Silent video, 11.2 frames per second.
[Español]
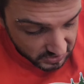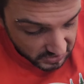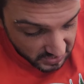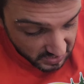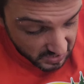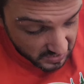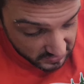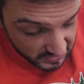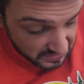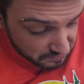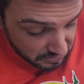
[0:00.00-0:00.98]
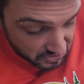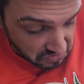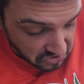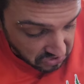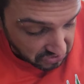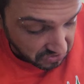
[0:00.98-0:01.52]
si estás más o
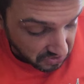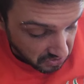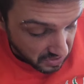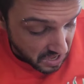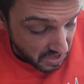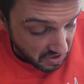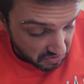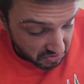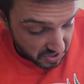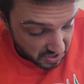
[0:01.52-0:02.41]
menos controlado